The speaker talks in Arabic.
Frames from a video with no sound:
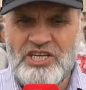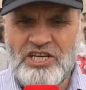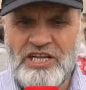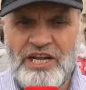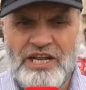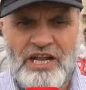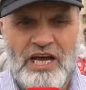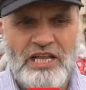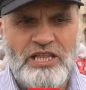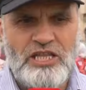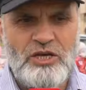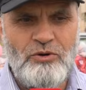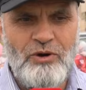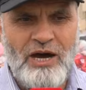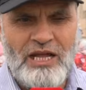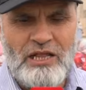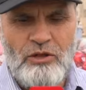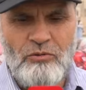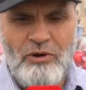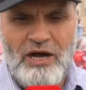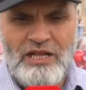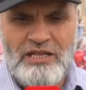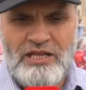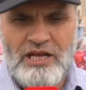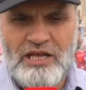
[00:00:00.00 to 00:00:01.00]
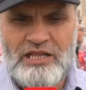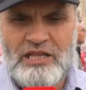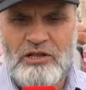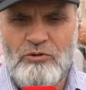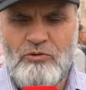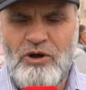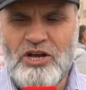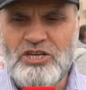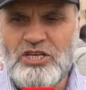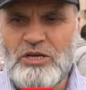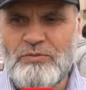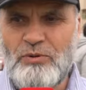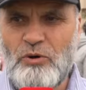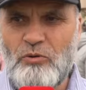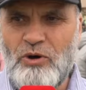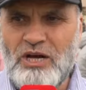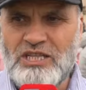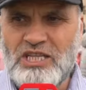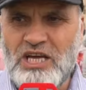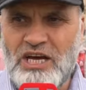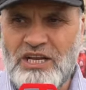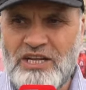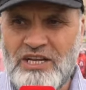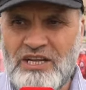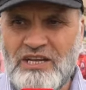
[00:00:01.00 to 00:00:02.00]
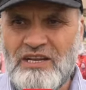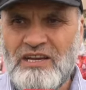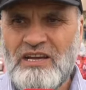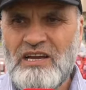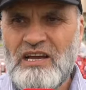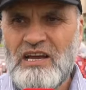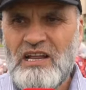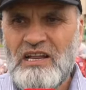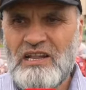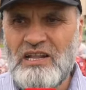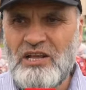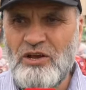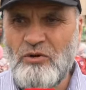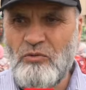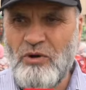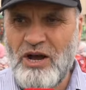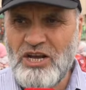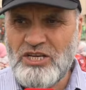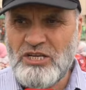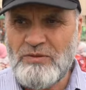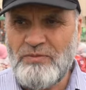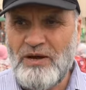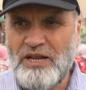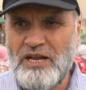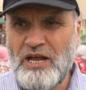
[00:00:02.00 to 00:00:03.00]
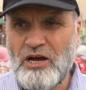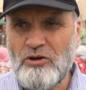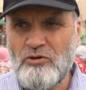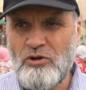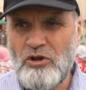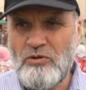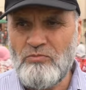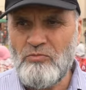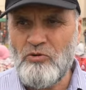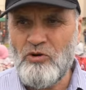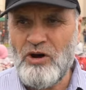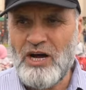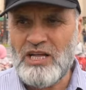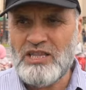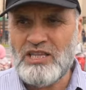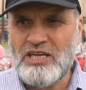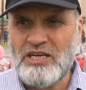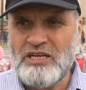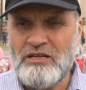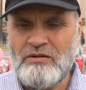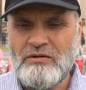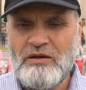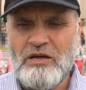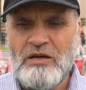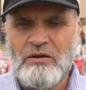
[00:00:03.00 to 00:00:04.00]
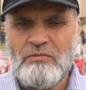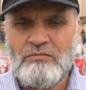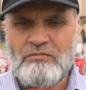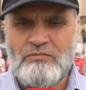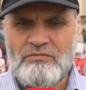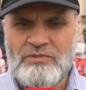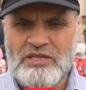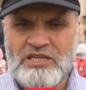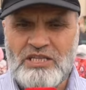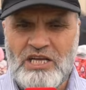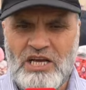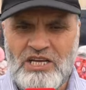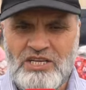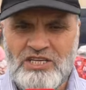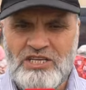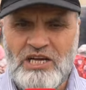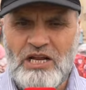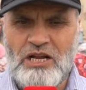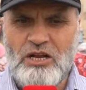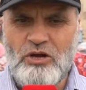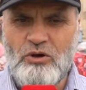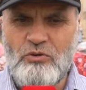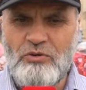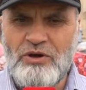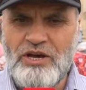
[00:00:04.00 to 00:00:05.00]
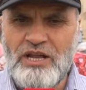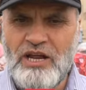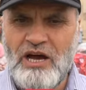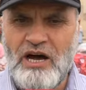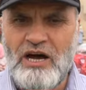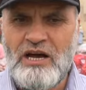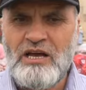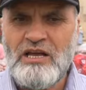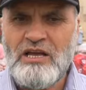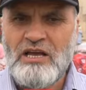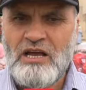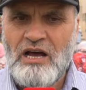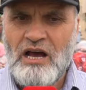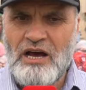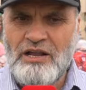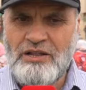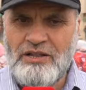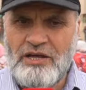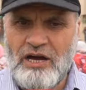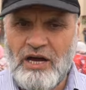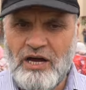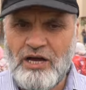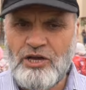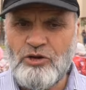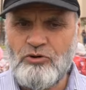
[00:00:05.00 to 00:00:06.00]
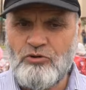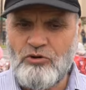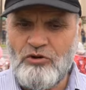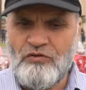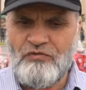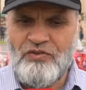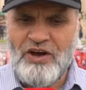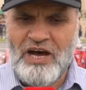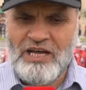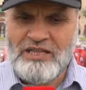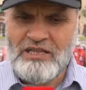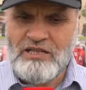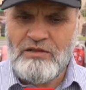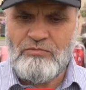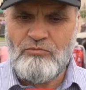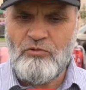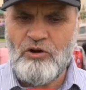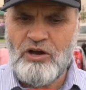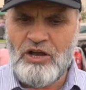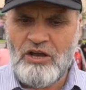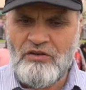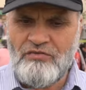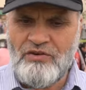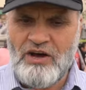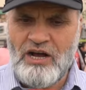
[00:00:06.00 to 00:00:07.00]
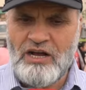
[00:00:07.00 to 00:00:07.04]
جينا نأديو هذا الواجب الوطني اللي واجب على كل مواطن من طنجه للقويره ان يكون في هذا الموقف